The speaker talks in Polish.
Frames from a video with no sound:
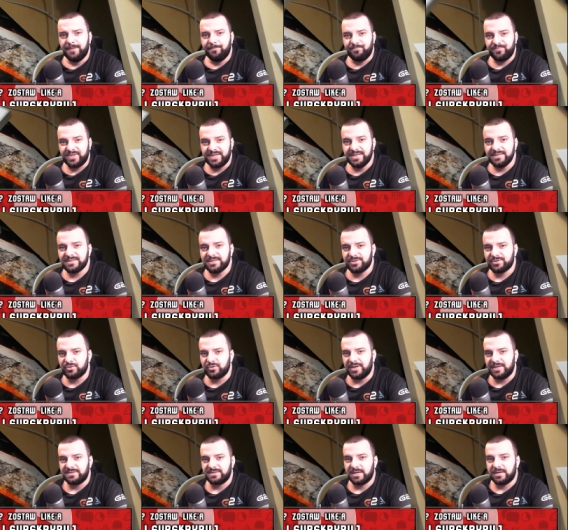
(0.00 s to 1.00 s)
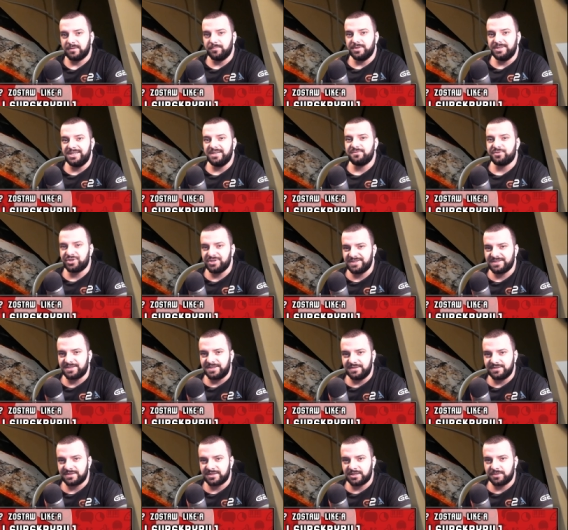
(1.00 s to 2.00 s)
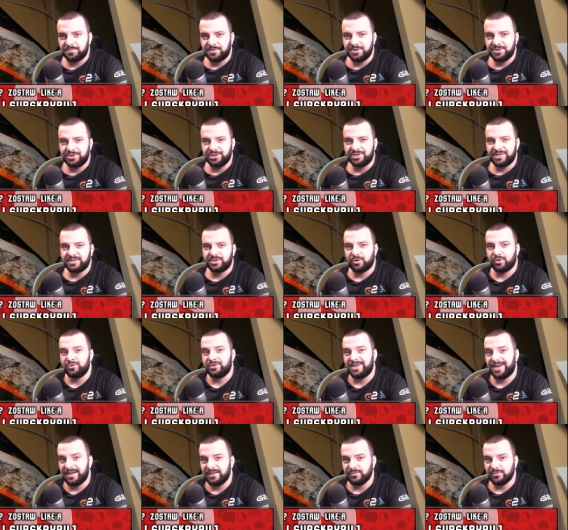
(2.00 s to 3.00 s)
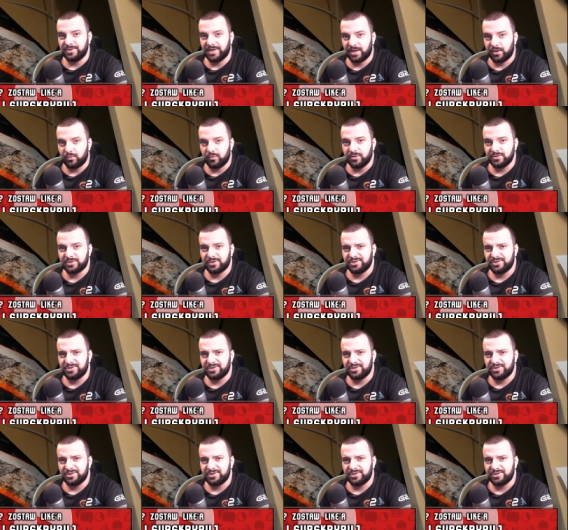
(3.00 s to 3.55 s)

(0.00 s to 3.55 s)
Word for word: Jest też sugestia, by nie wszystkie skrypty czytać od razu na głos,